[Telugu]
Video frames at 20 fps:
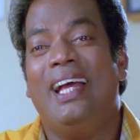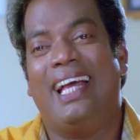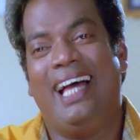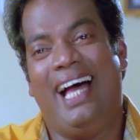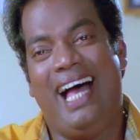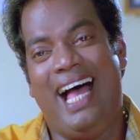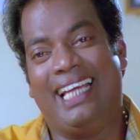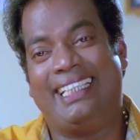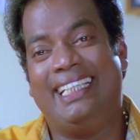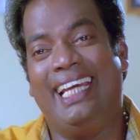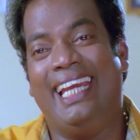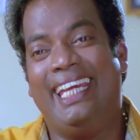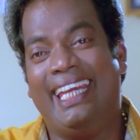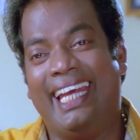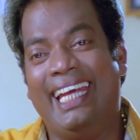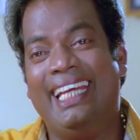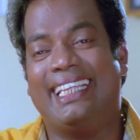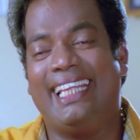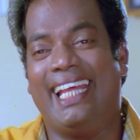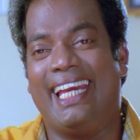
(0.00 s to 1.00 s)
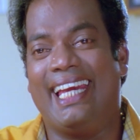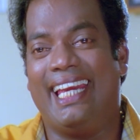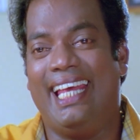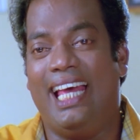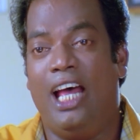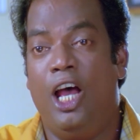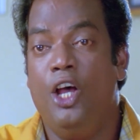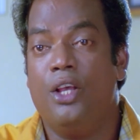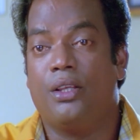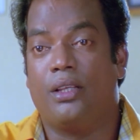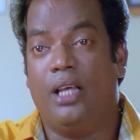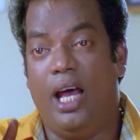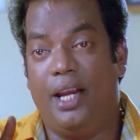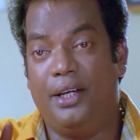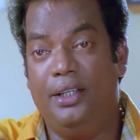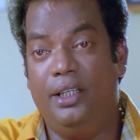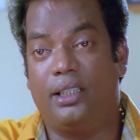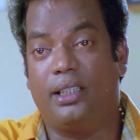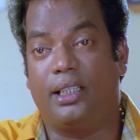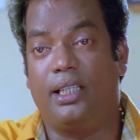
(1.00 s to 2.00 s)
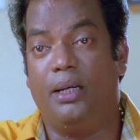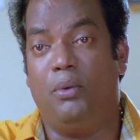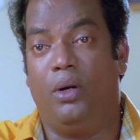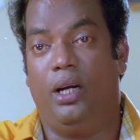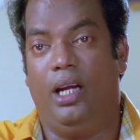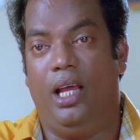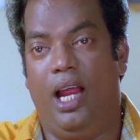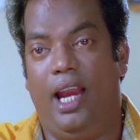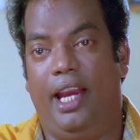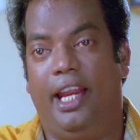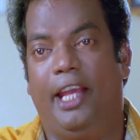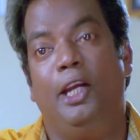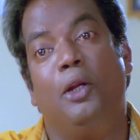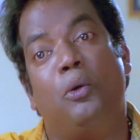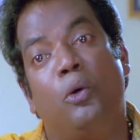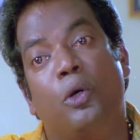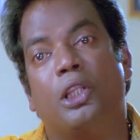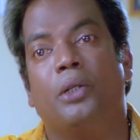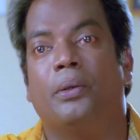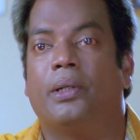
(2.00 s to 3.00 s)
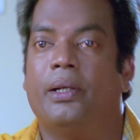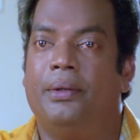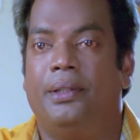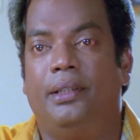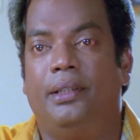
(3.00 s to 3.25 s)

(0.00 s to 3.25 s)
డబ్బులు నాకివ్వక్కర్లేదు మీకు ఎవరితో కావాలంటే వాళ్ళ ద్వారా